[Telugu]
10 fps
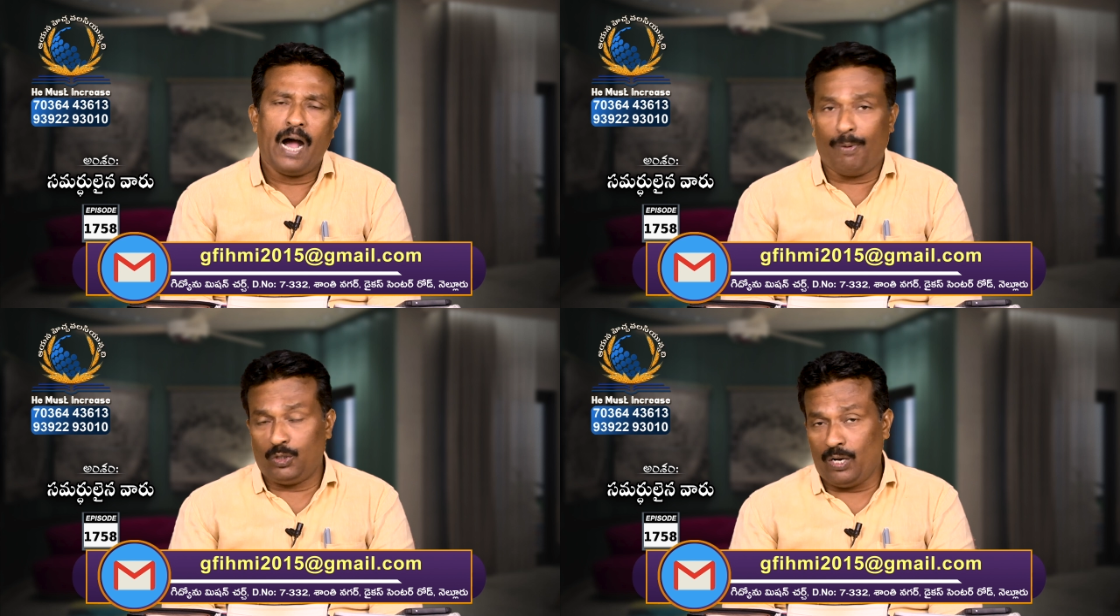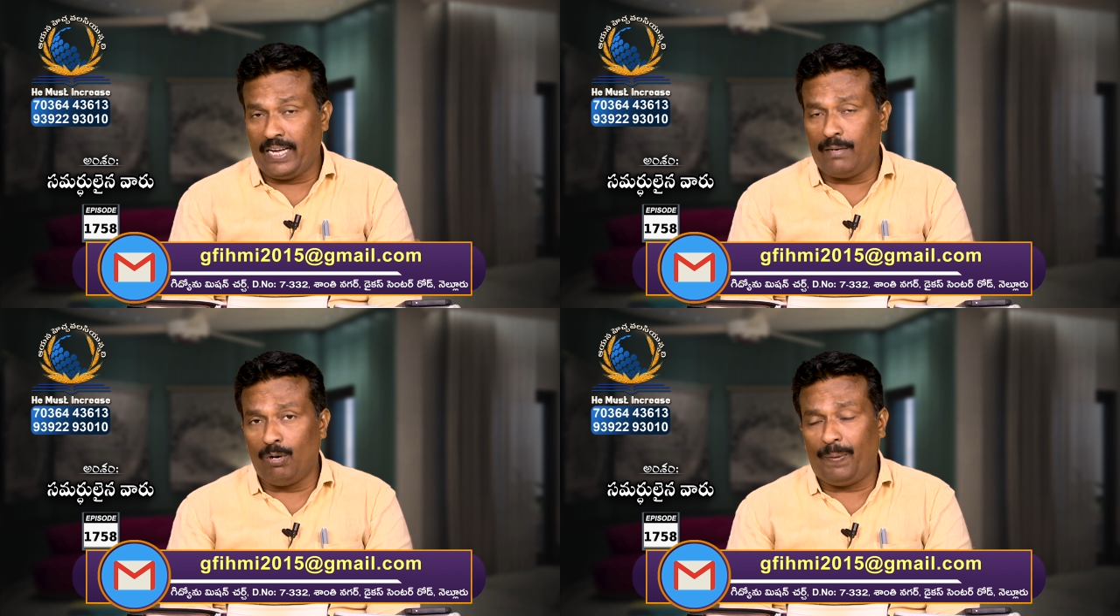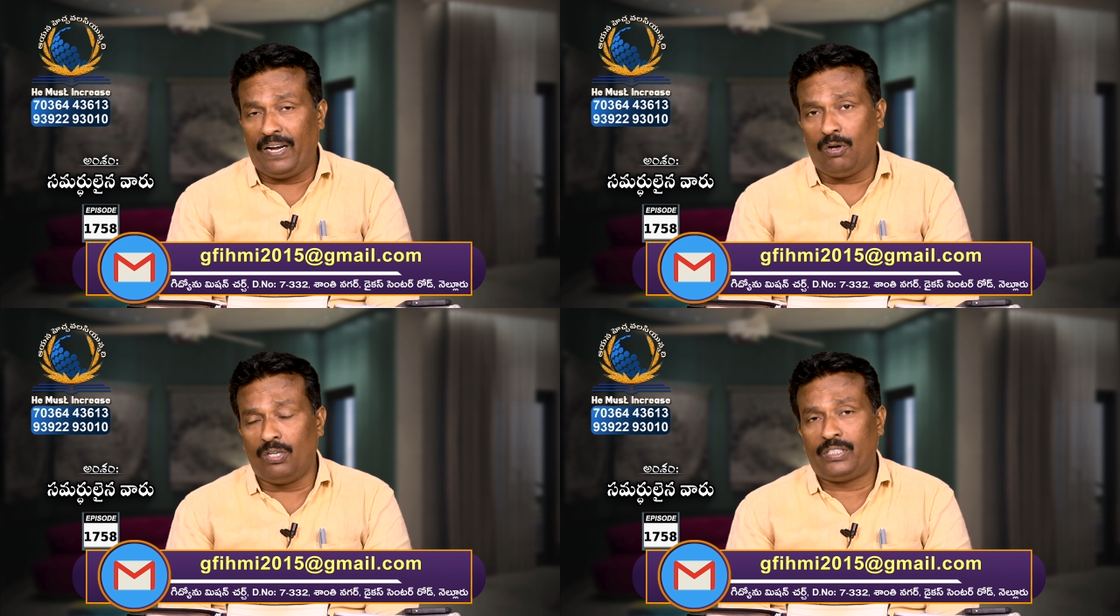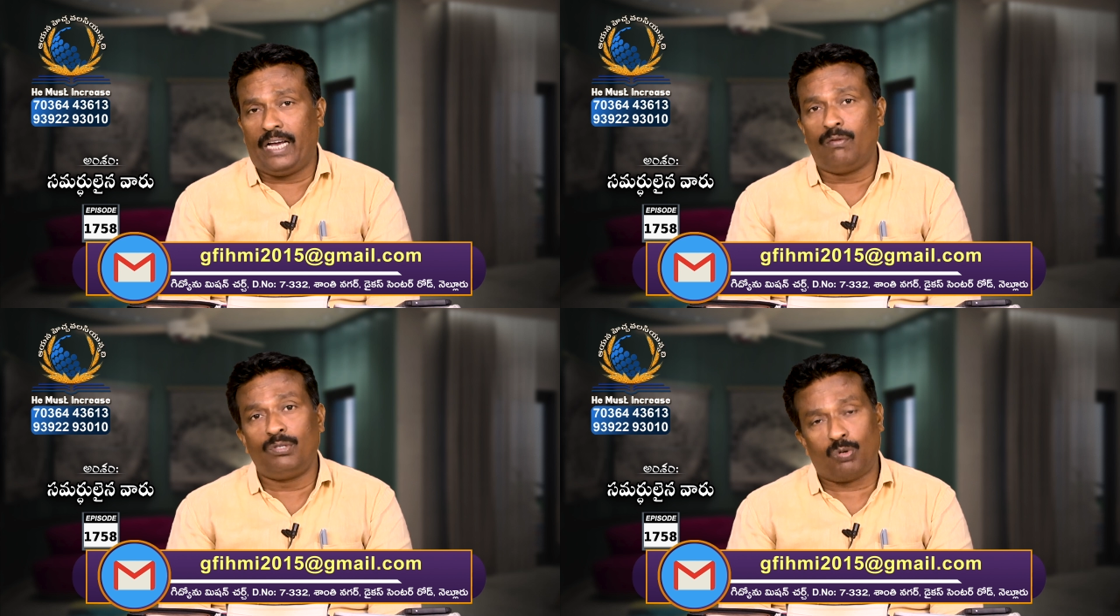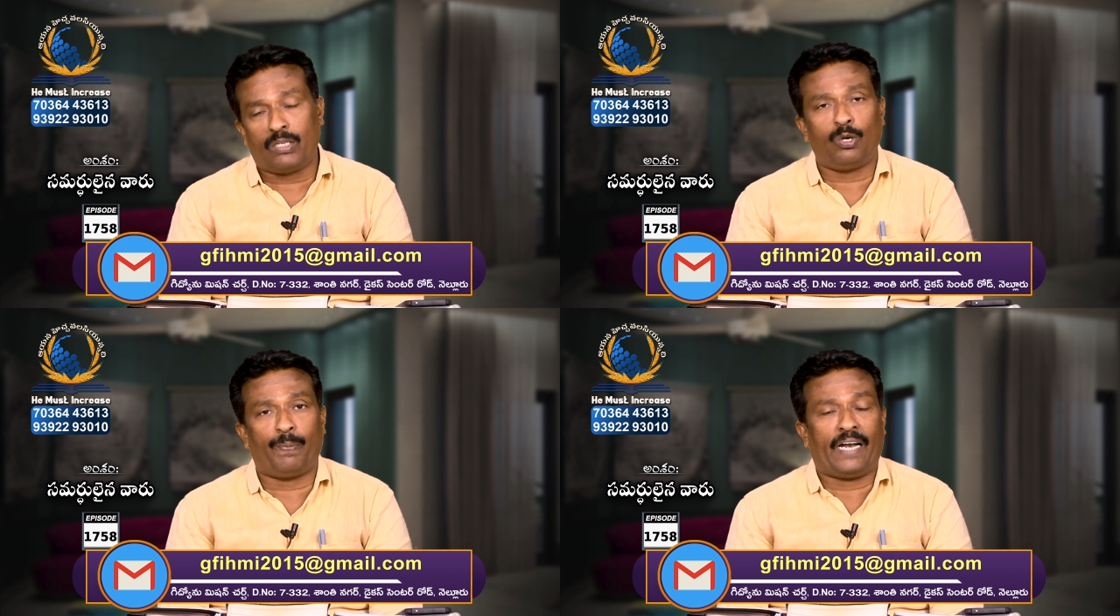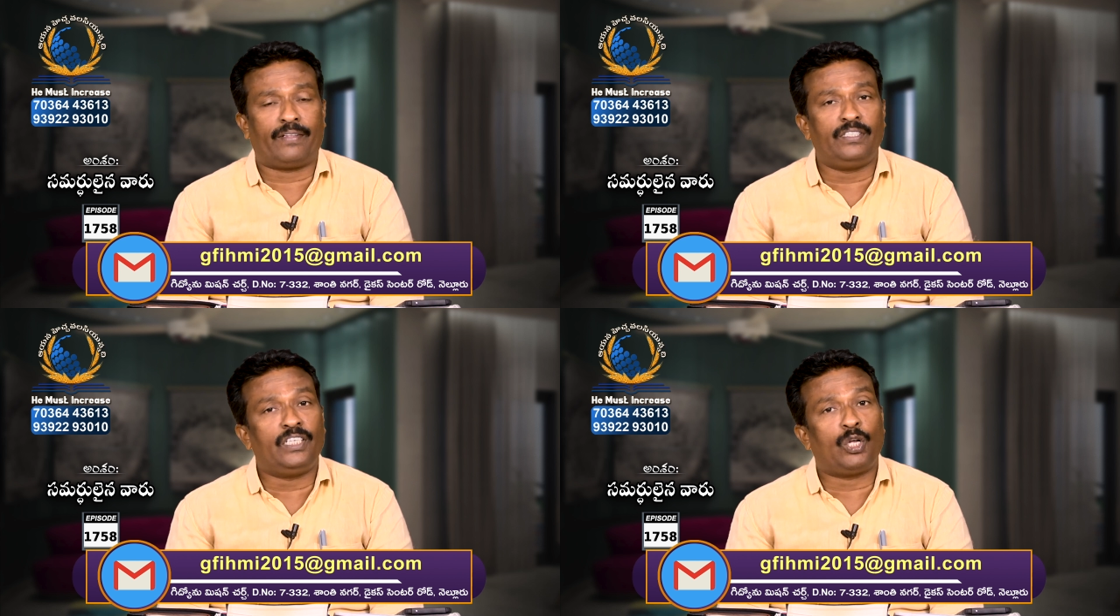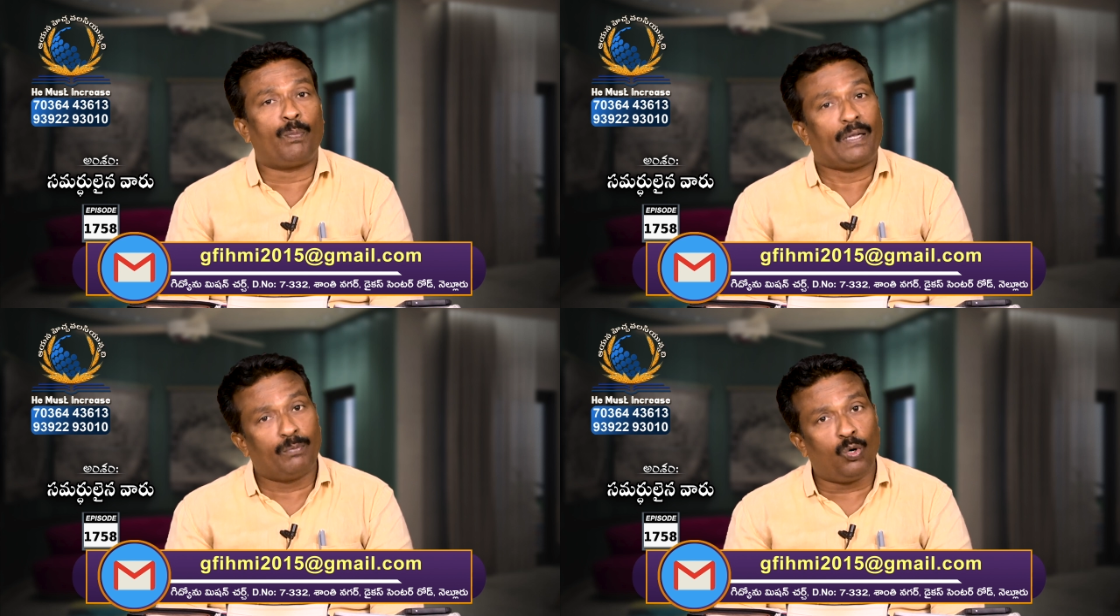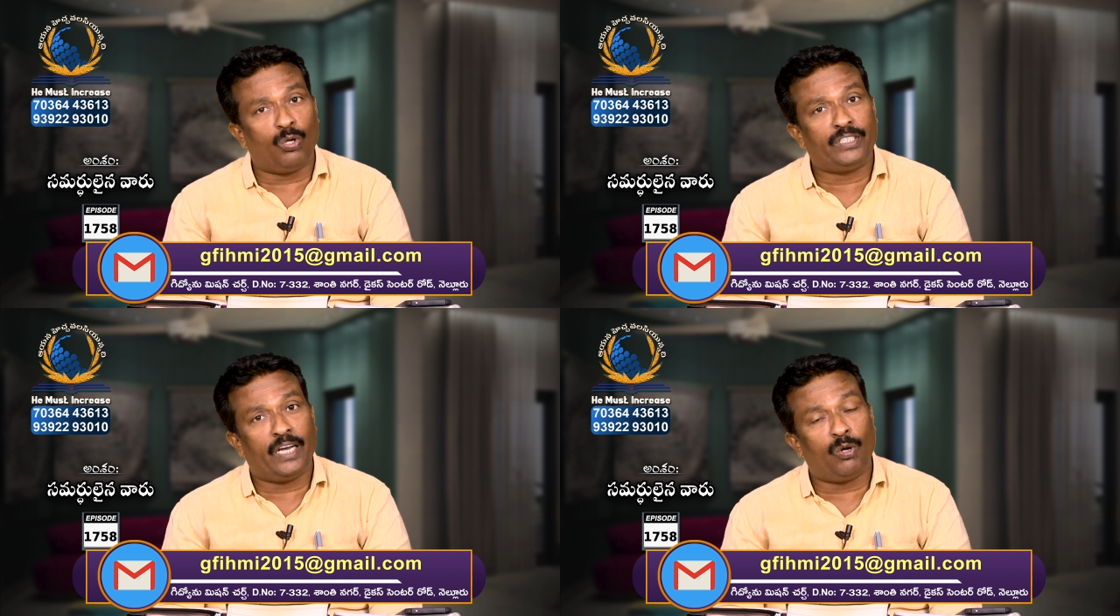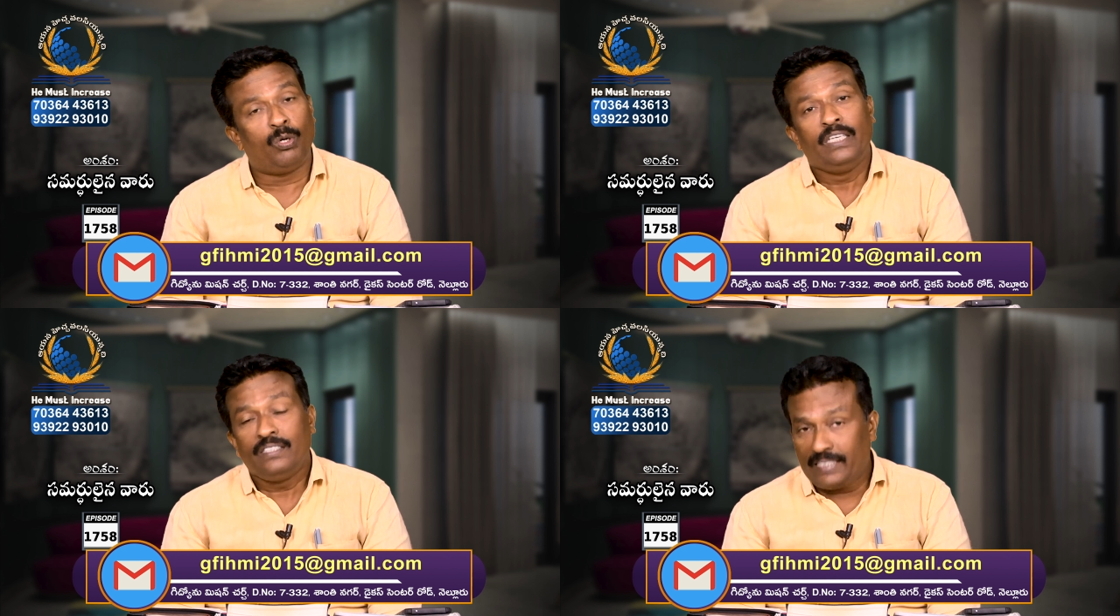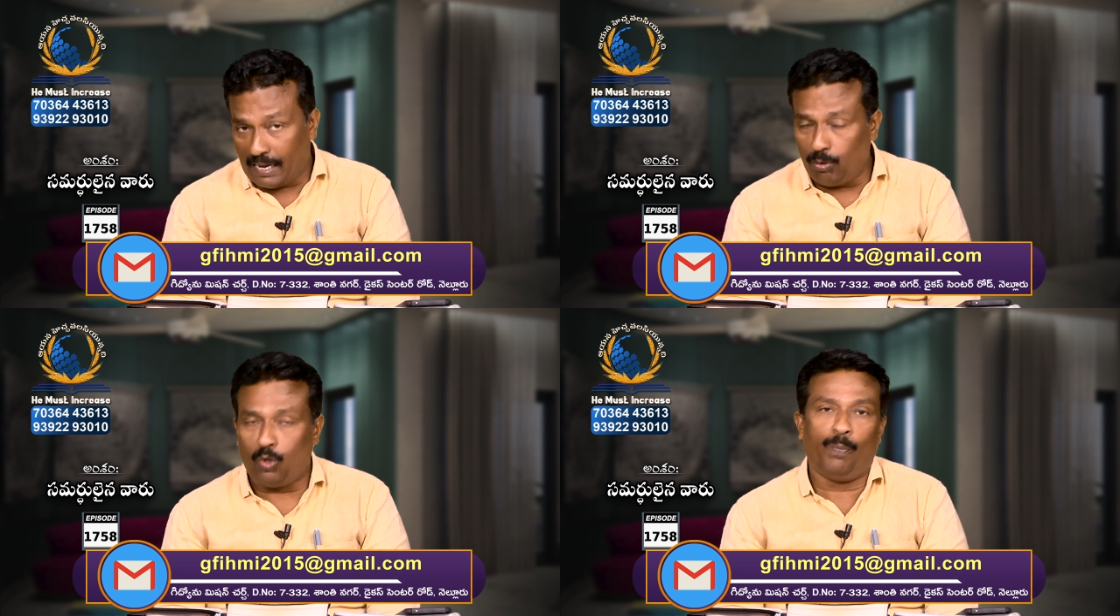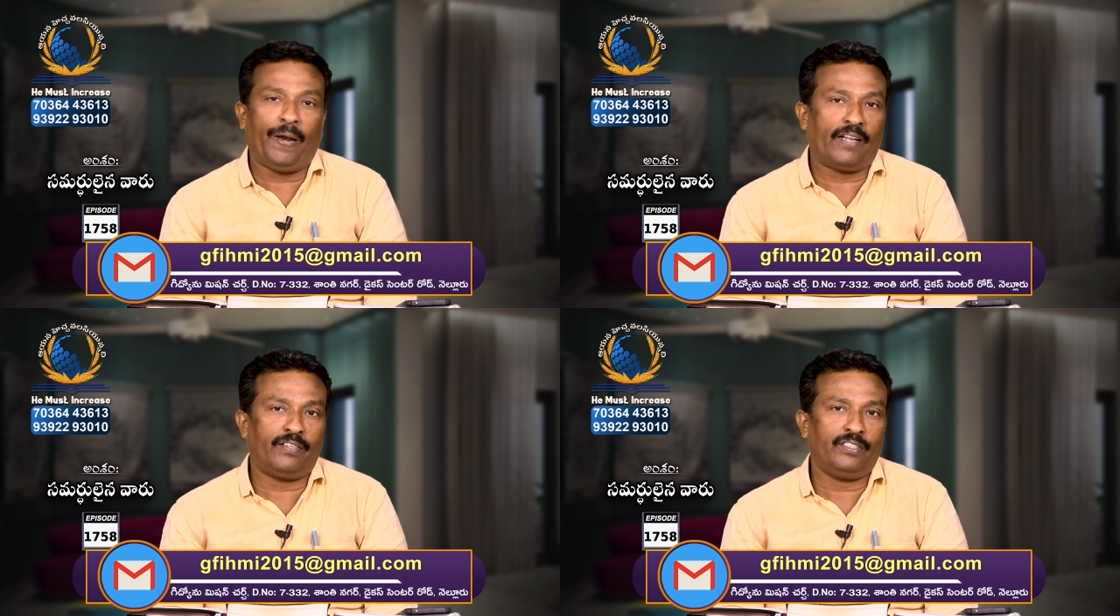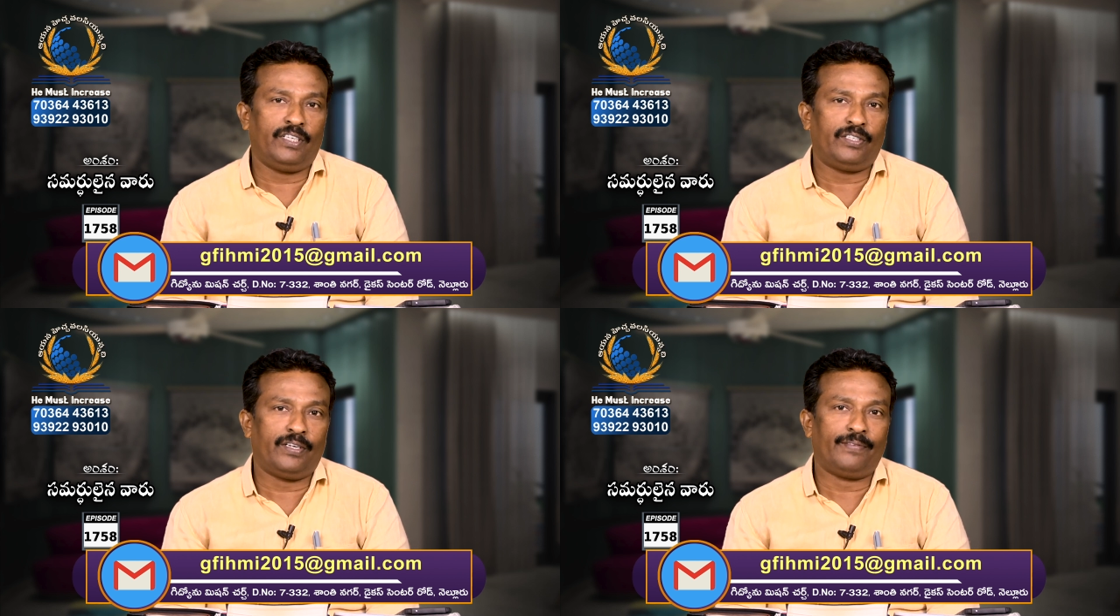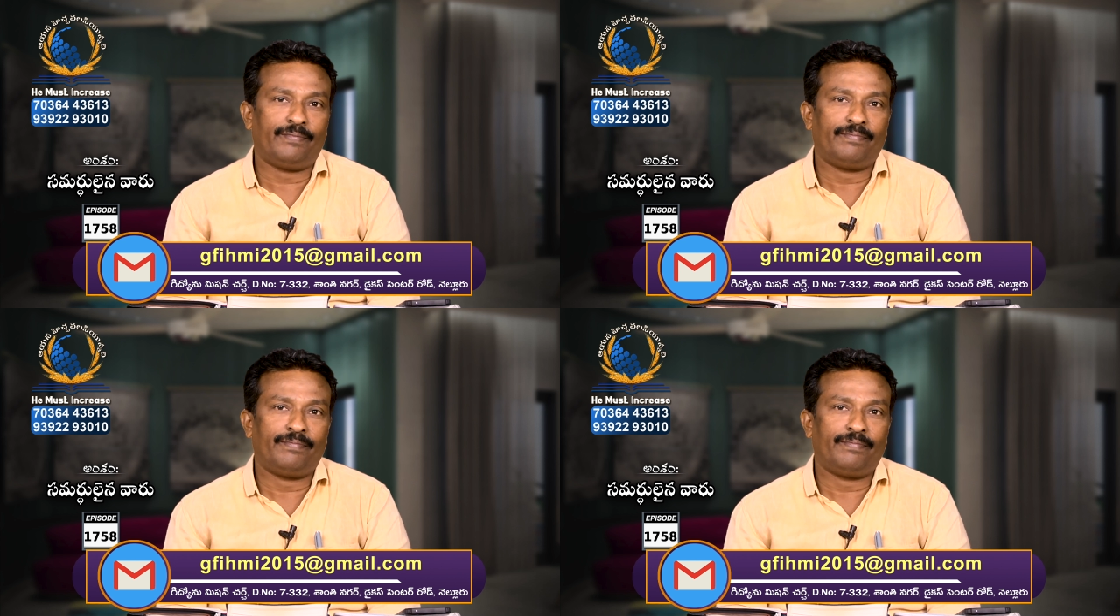అపోస్తుల కార్యంలో పన్నెండో అధ్యాయంలో విశ్వాసులు ప్రార్థన చేశారు పదమూడో అధ్యాయంలో సేవకులు ప్రార్థన చేశారు